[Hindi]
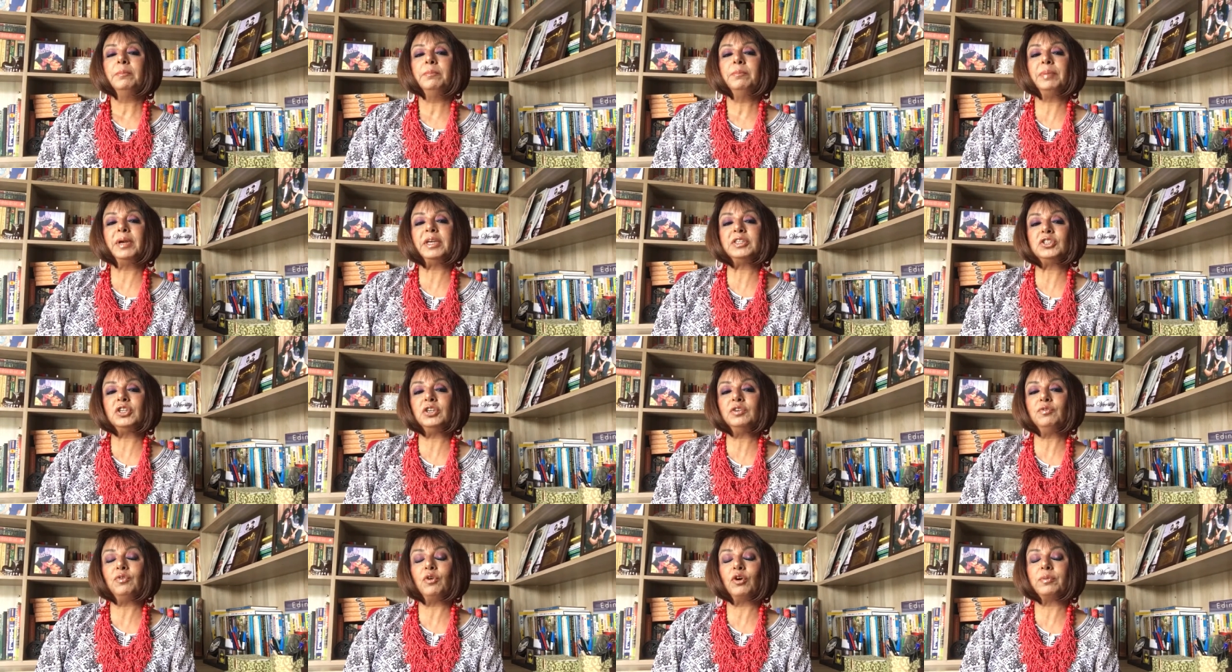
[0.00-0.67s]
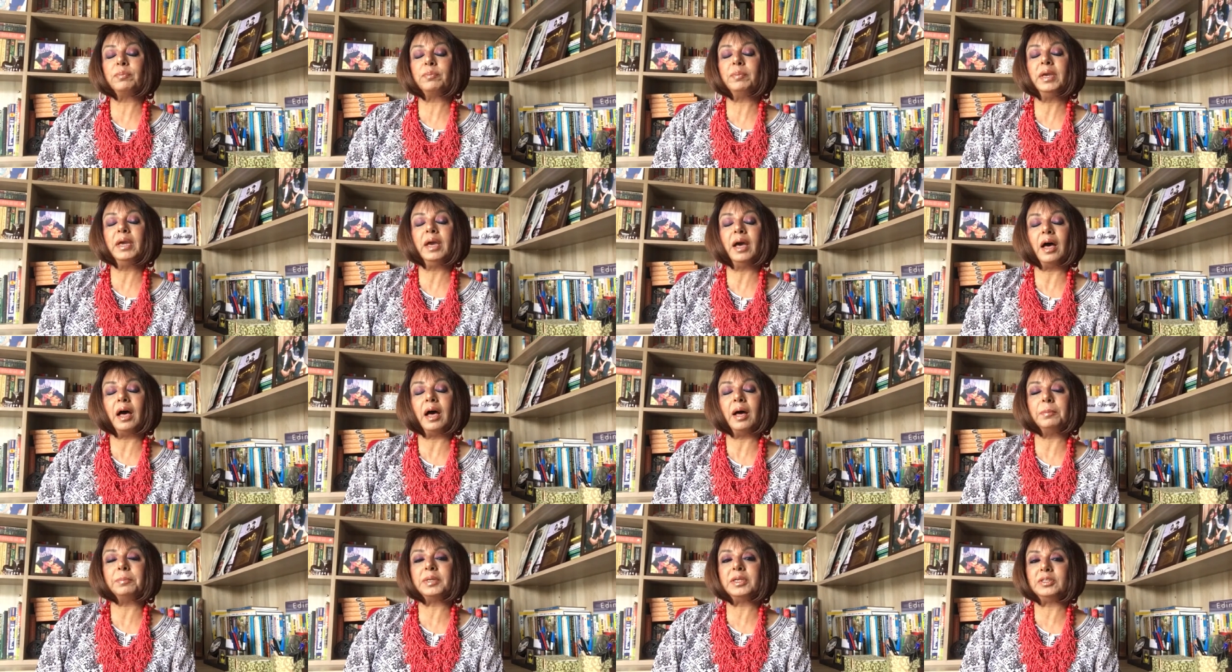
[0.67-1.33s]
पेजेंट वॉक में
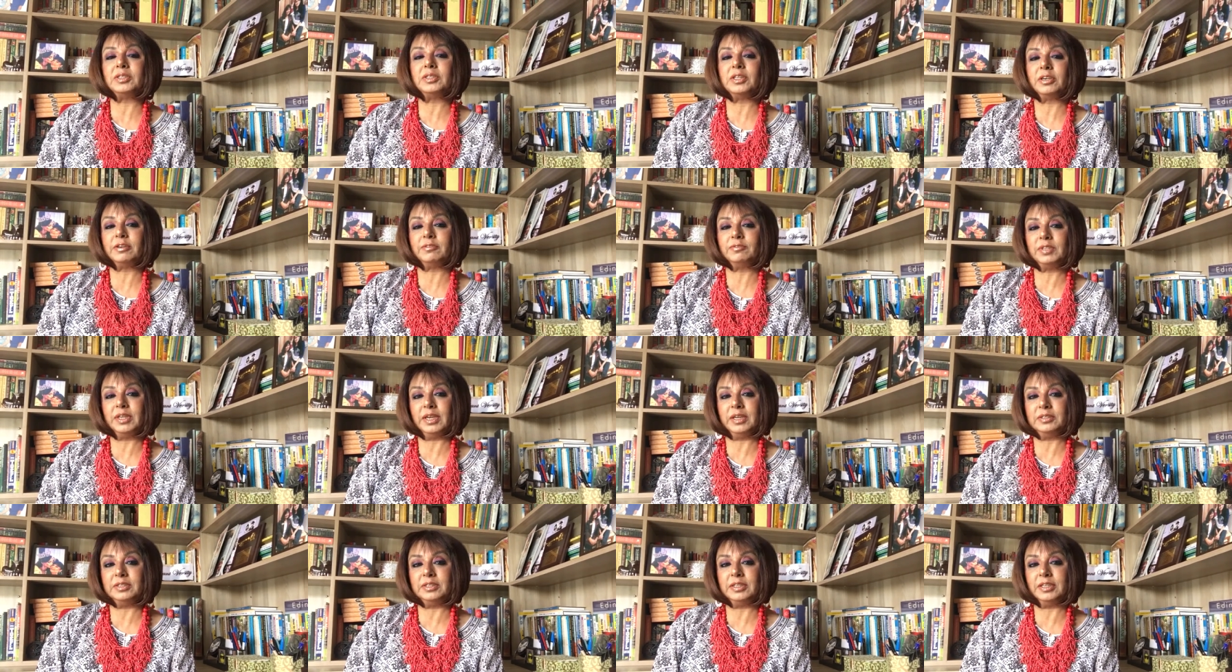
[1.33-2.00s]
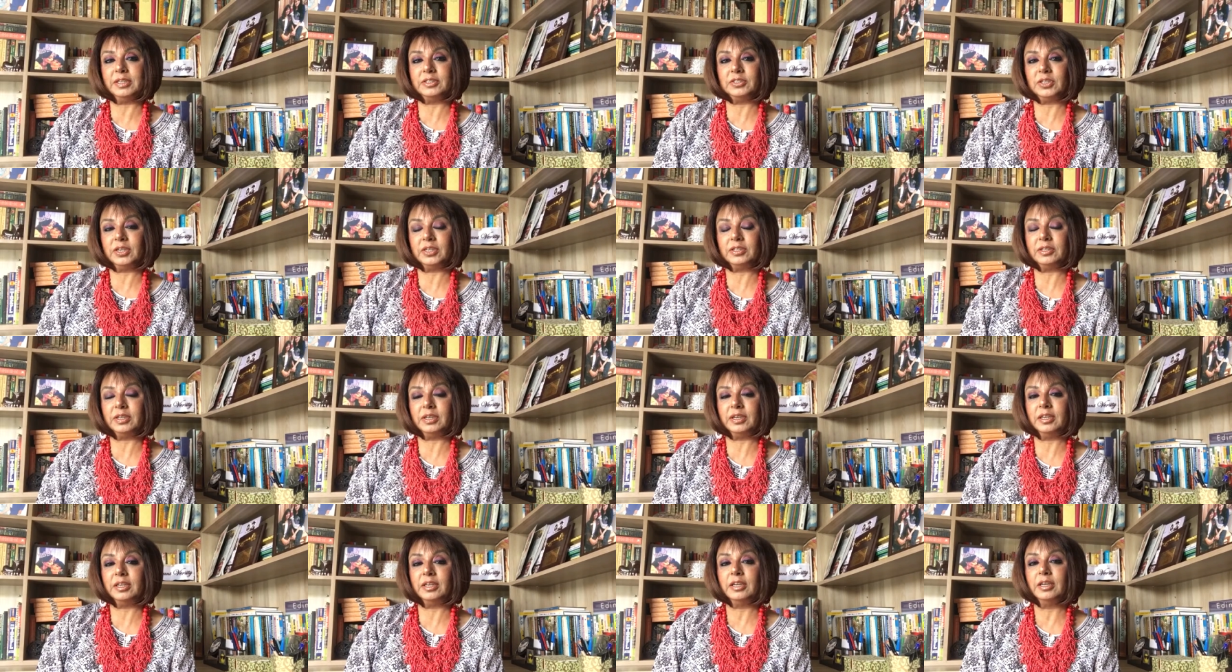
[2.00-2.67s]
आपकी तरफ ध्यान दिया
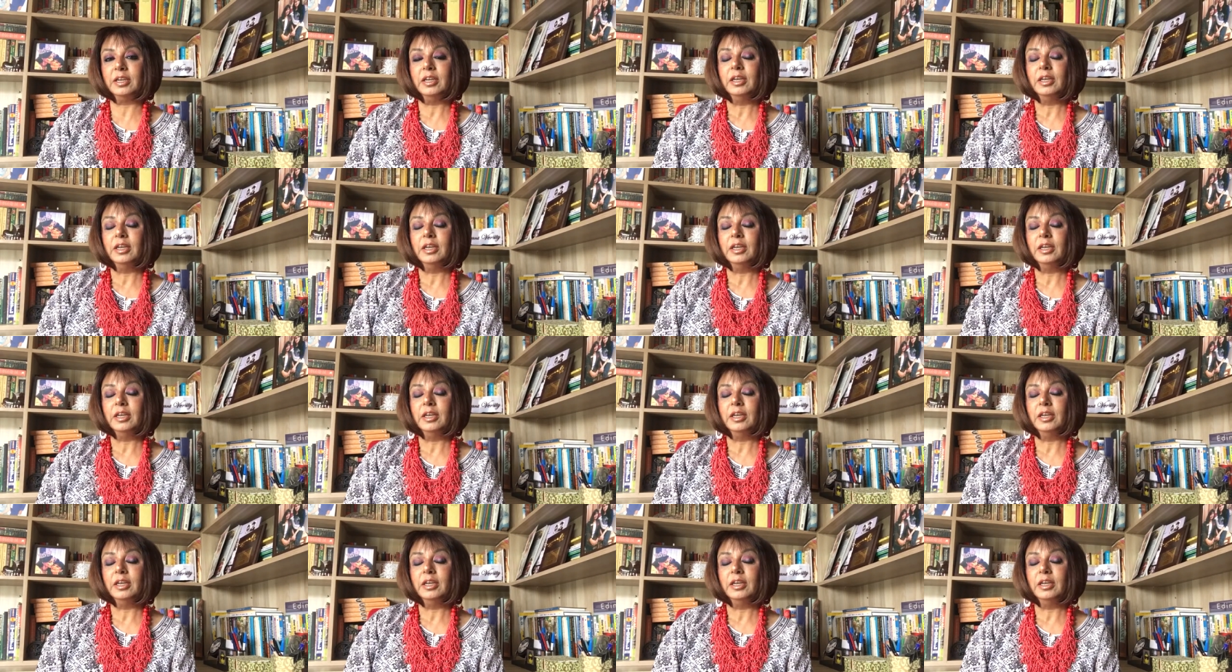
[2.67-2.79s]
जाता है